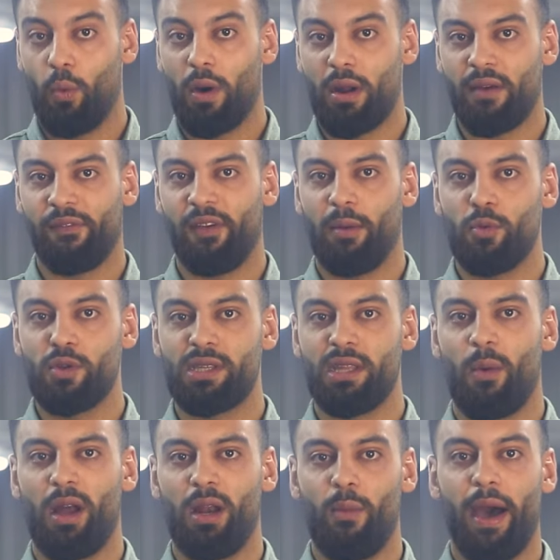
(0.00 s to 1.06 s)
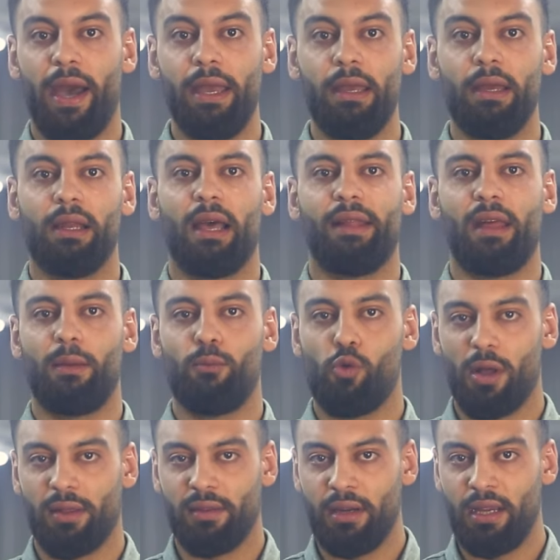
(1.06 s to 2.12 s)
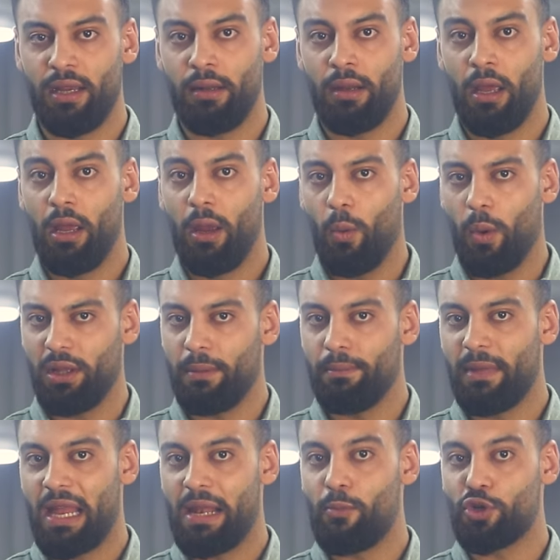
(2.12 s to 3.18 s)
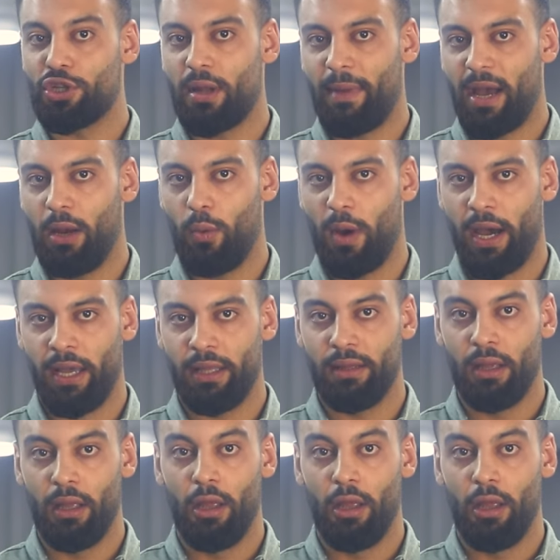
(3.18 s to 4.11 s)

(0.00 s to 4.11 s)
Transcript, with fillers: ورفع مستوى الوعي لدى المواطنين وضمن المجتمع الواحد